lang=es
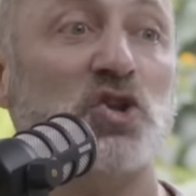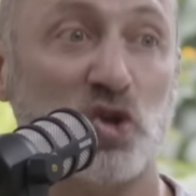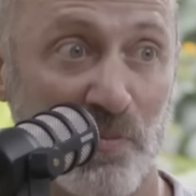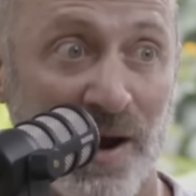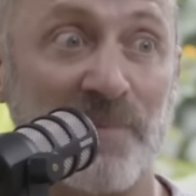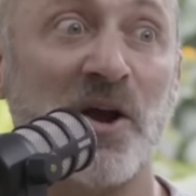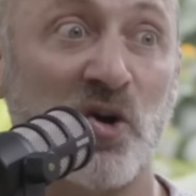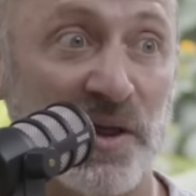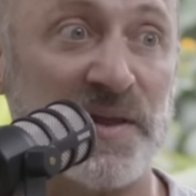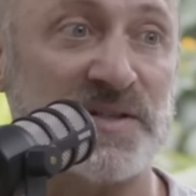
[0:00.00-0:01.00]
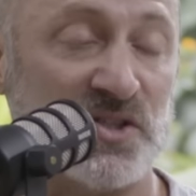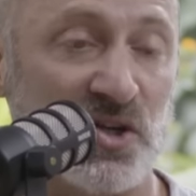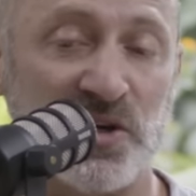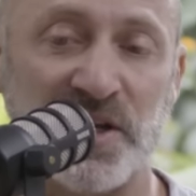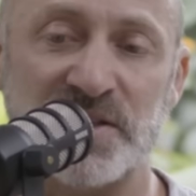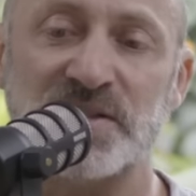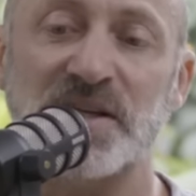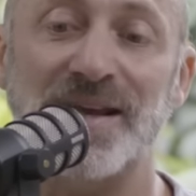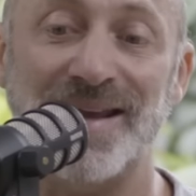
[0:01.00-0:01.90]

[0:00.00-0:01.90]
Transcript: Tomar mejores decisiones